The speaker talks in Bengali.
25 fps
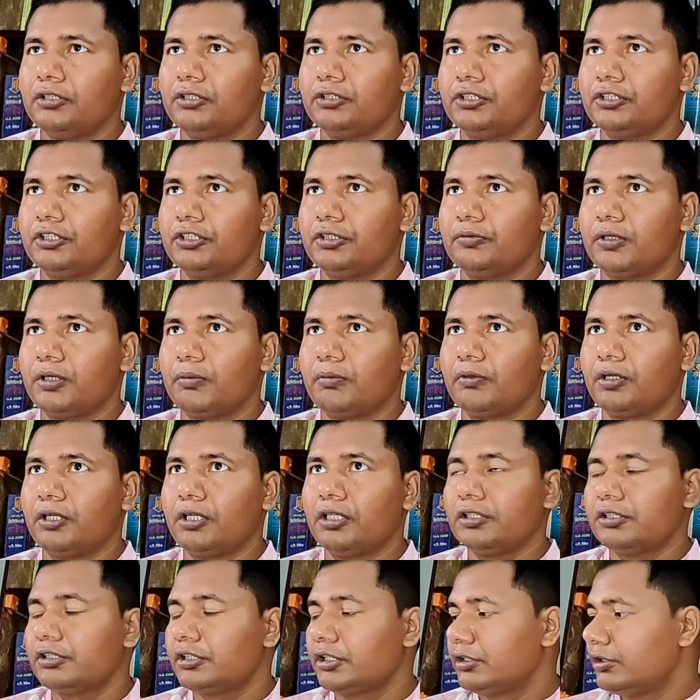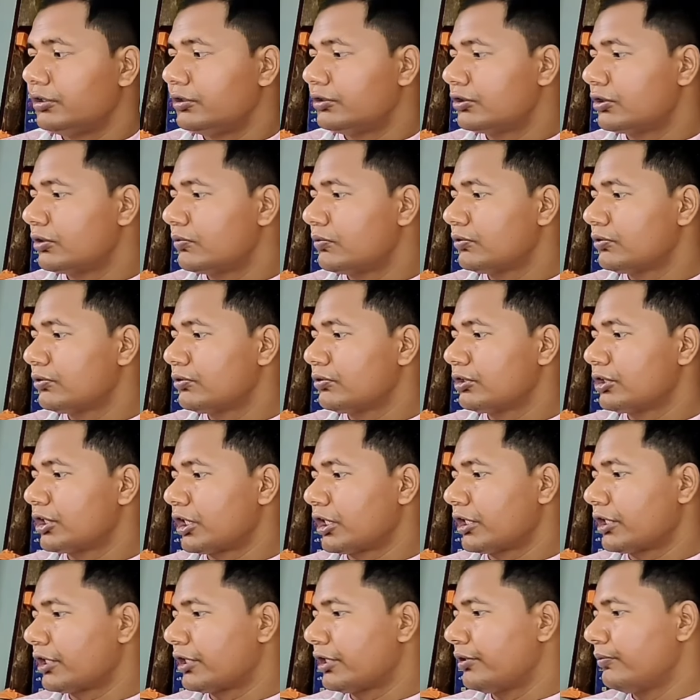যেদিন মামলা সেদিন সমস্ত
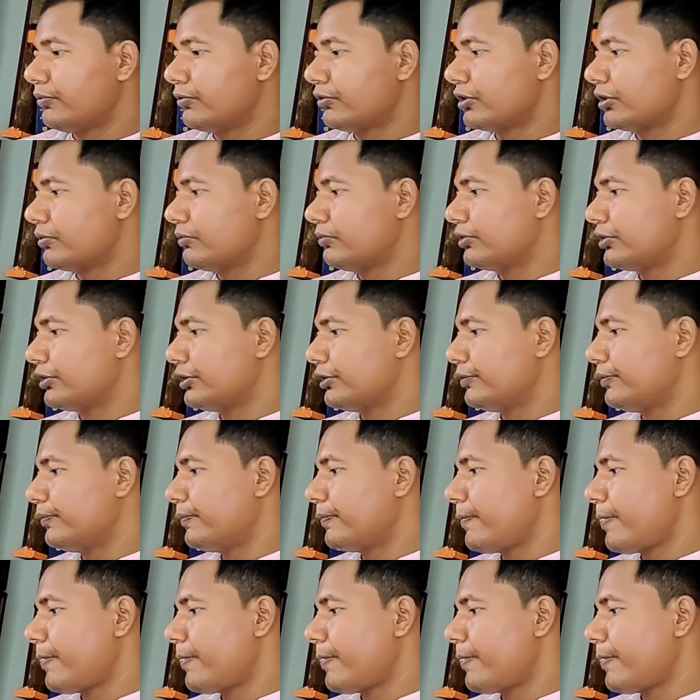সাক্ষী মোটামুটি